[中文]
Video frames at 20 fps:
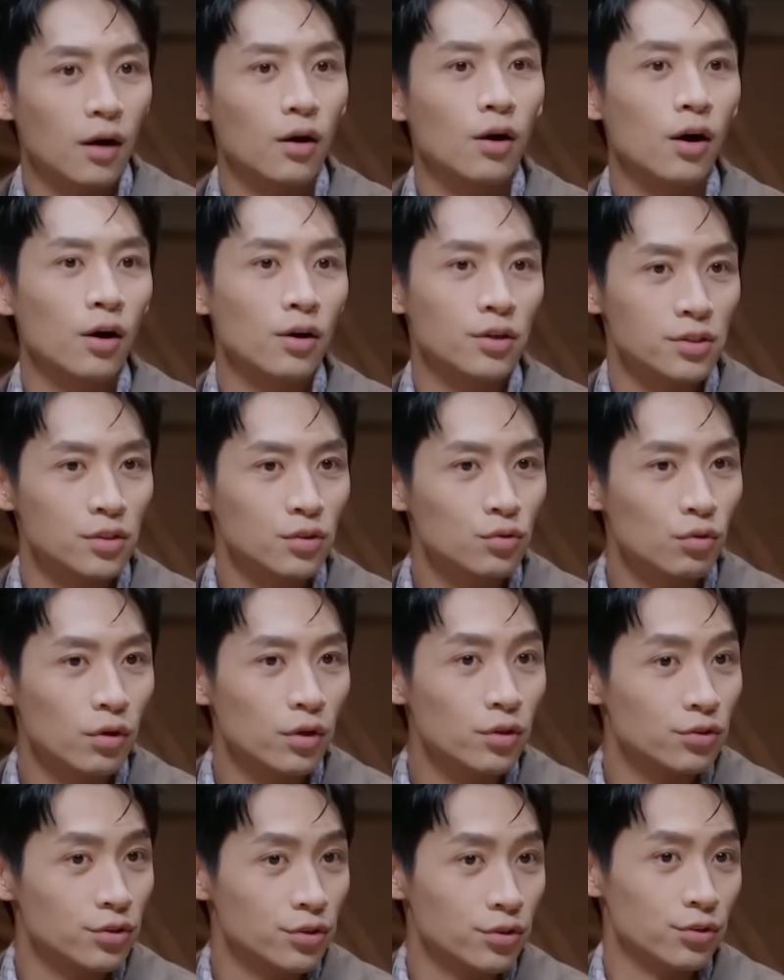让我好好生活，
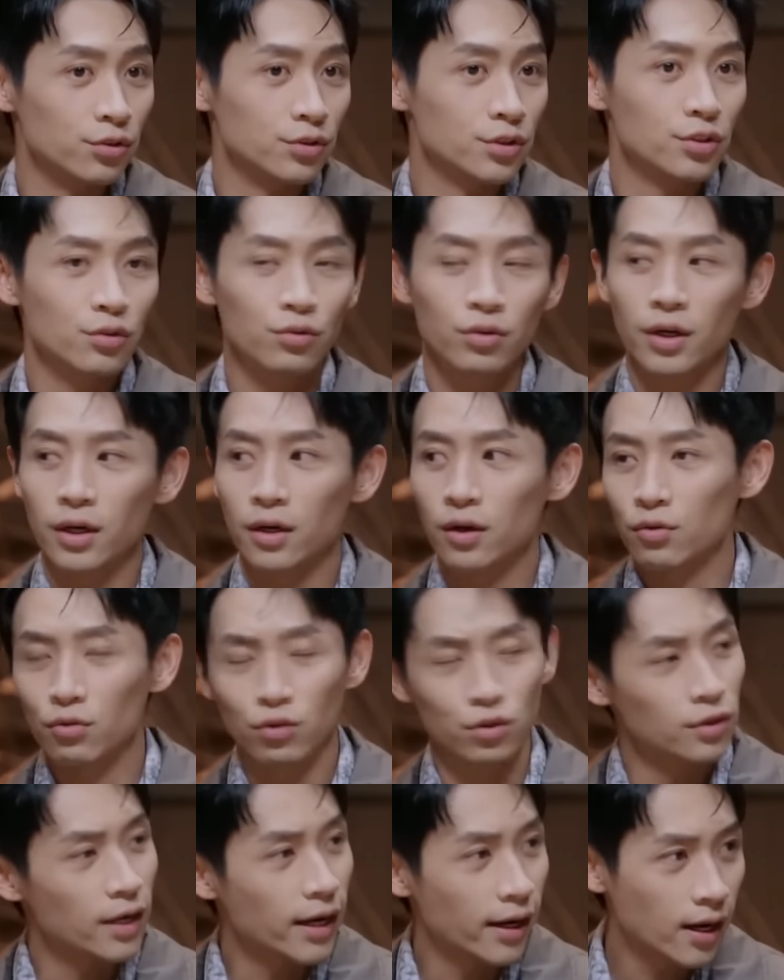有有机会
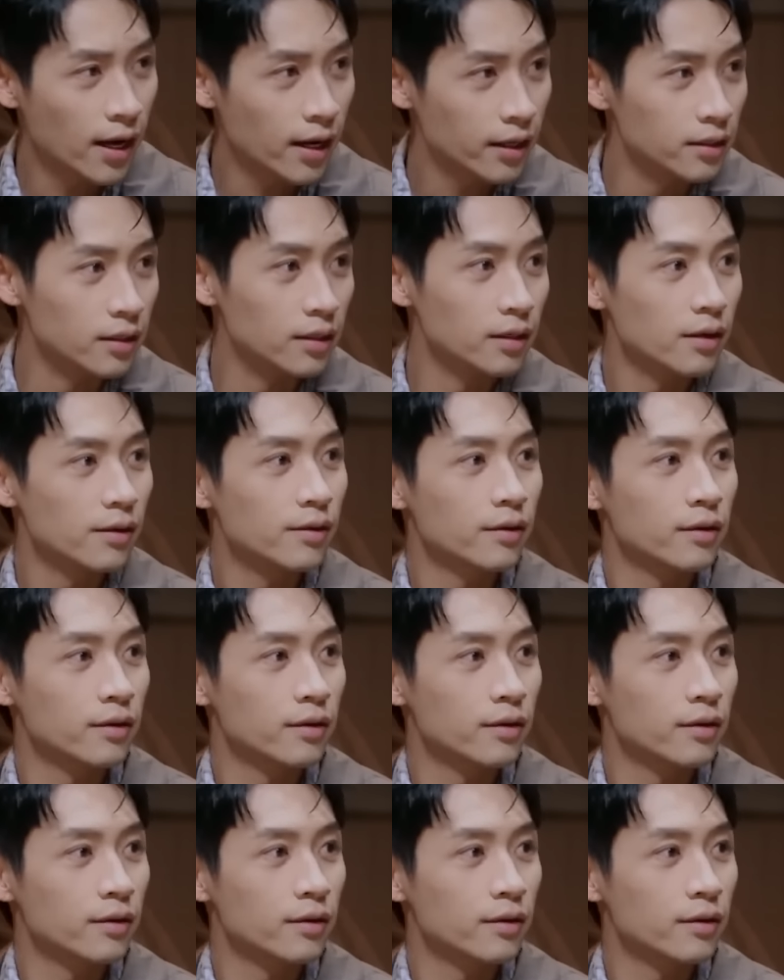我就来看你。